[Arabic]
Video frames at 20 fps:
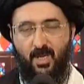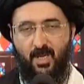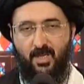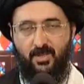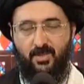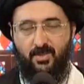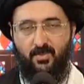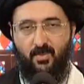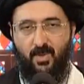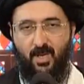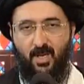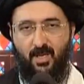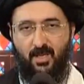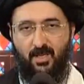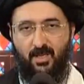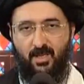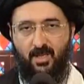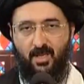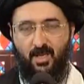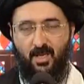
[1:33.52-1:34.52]

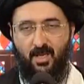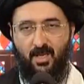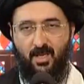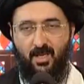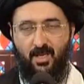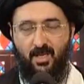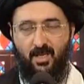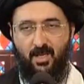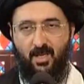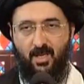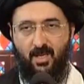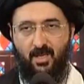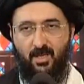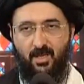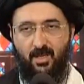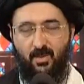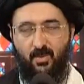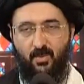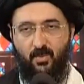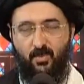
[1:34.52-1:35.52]
أجمعين
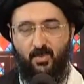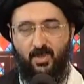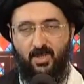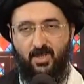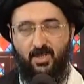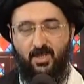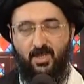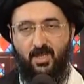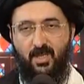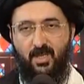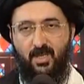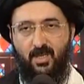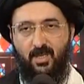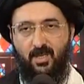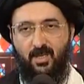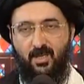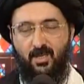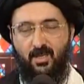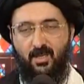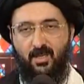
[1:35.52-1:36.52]
إلى يوم
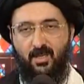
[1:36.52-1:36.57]
الدين